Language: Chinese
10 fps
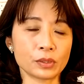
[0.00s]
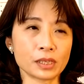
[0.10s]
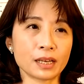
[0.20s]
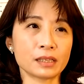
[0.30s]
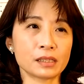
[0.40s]

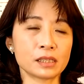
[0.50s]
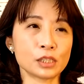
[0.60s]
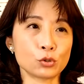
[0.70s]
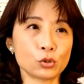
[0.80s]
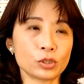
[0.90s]
再
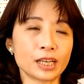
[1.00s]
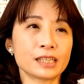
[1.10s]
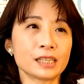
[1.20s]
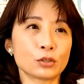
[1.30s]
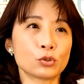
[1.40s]
继续待
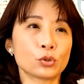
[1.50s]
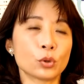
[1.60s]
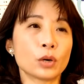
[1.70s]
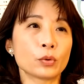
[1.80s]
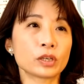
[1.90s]
下去的
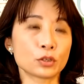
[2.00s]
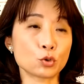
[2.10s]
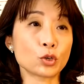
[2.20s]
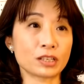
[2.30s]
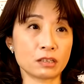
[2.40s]
话，我可能
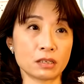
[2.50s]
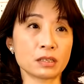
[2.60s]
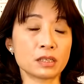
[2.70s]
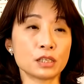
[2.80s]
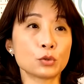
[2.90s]
转职
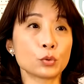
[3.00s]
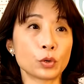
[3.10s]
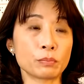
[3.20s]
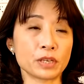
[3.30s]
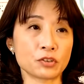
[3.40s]
的几率
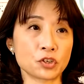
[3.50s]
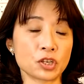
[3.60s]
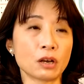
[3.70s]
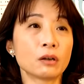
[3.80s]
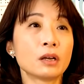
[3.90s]
会变少。